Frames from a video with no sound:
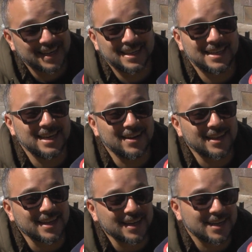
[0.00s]
Y la
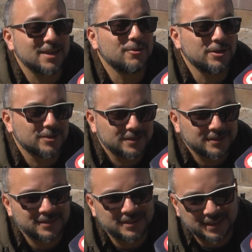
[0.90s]
verdad que, bueno,
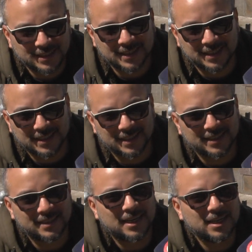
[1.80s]

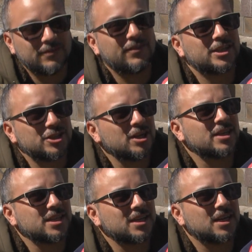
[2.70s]
eh,
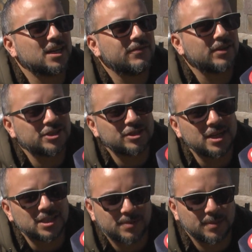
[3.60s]
calefaccionarse hay que
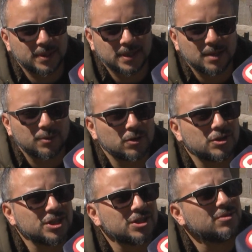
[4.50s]
calefaccionarse, más que nada por los
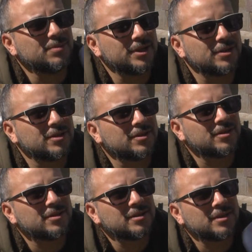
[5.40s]
chicos. ¿Gas natural?